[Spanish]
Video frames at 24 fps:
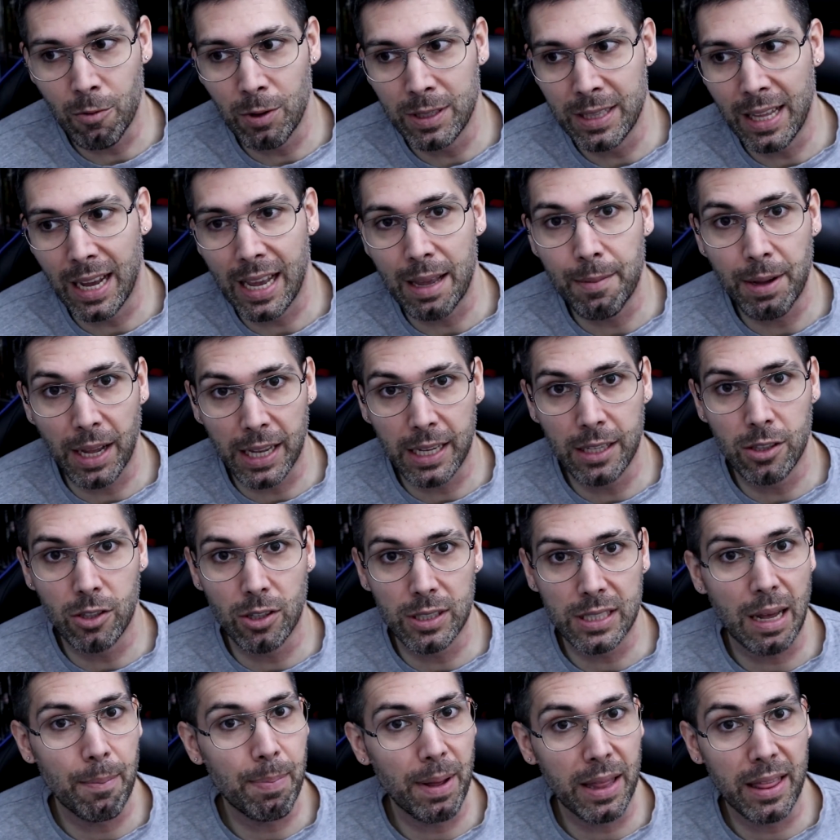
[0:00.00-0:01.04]
da cuenta que Majito
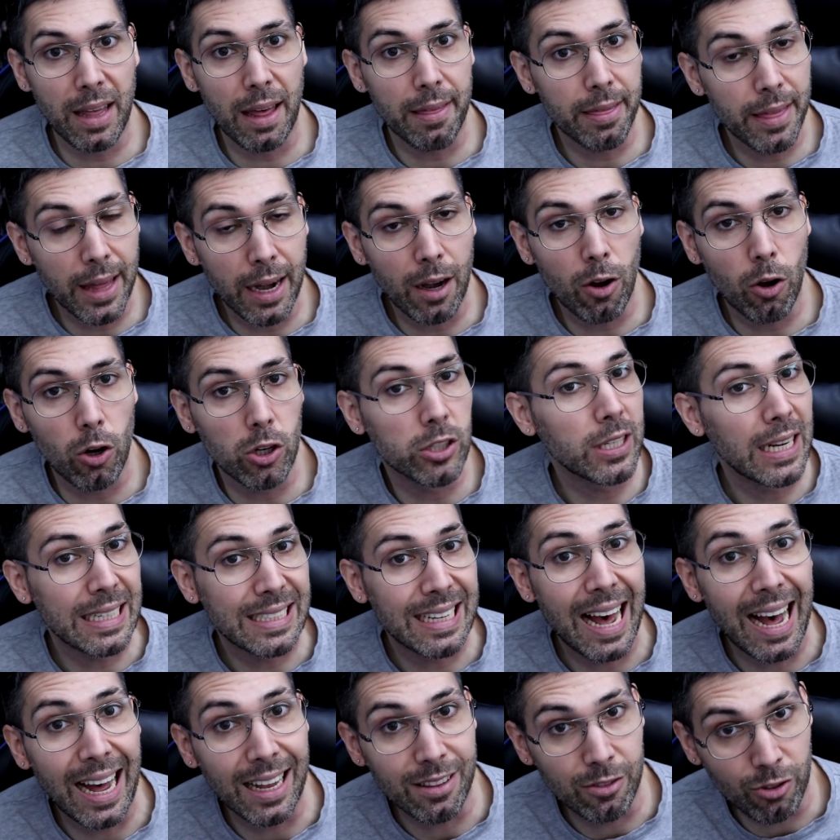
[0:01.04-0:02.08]
es capaz de hacer
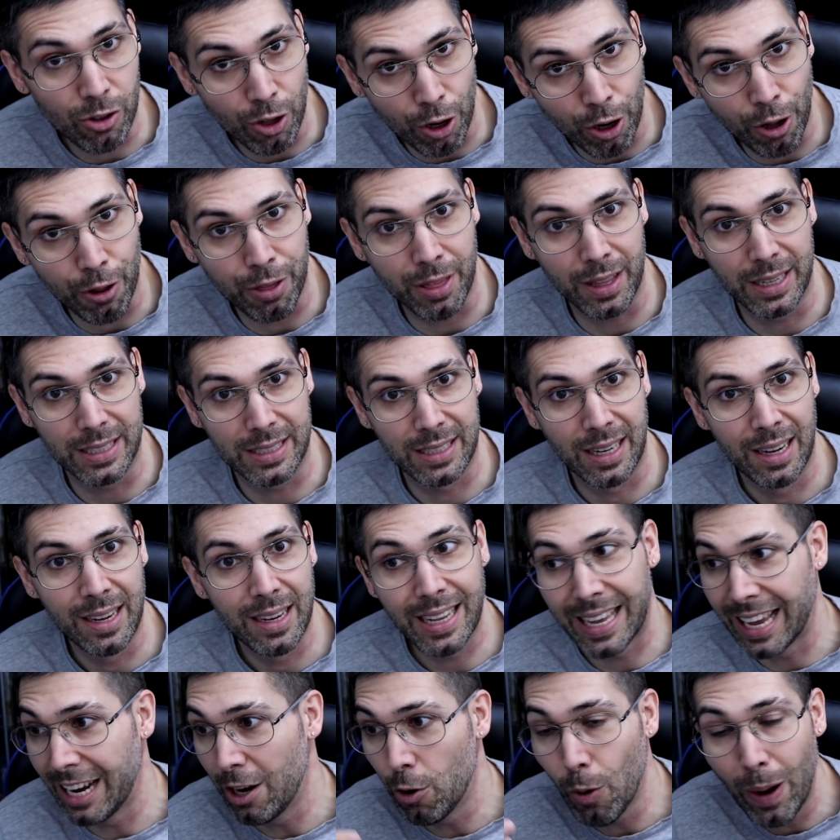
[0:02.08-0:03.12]
cosas atroces,
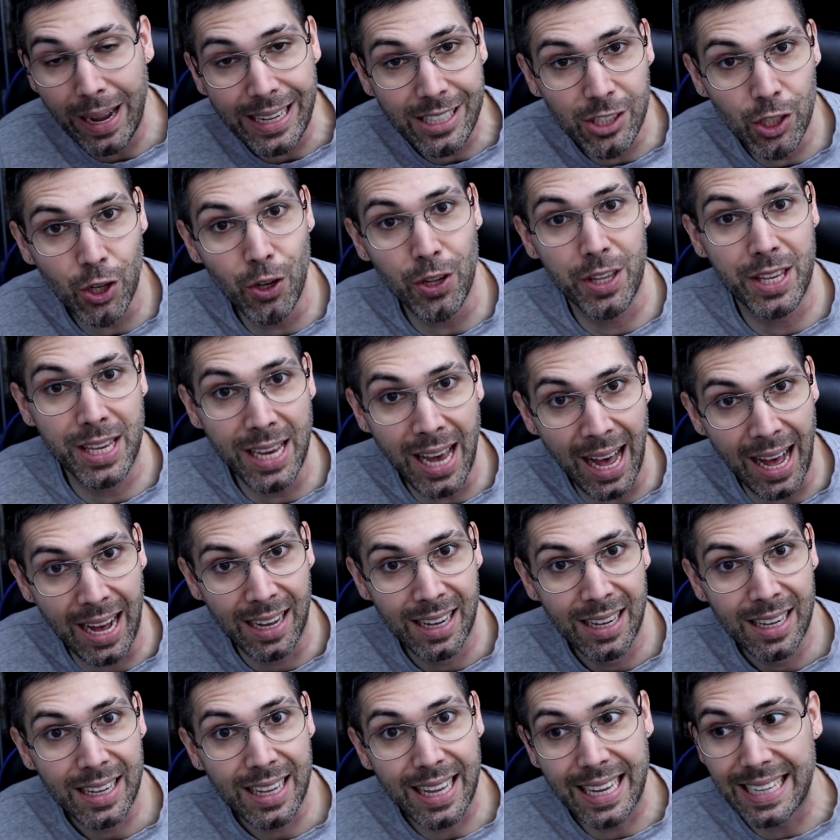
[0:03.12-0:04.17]
que lo ha hecho ya,
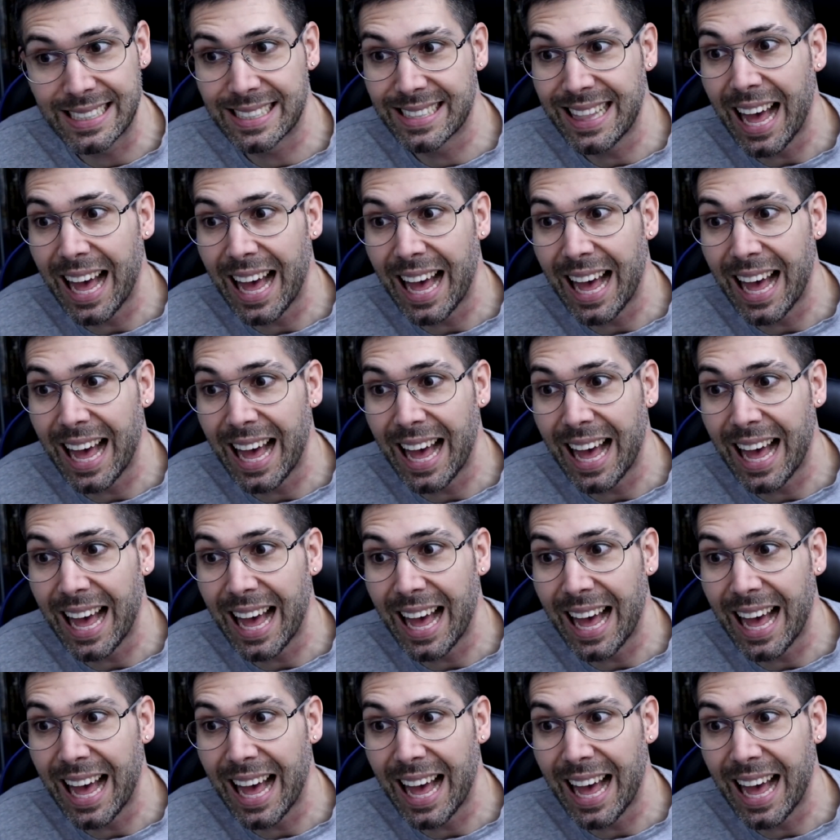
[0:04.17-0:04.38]
que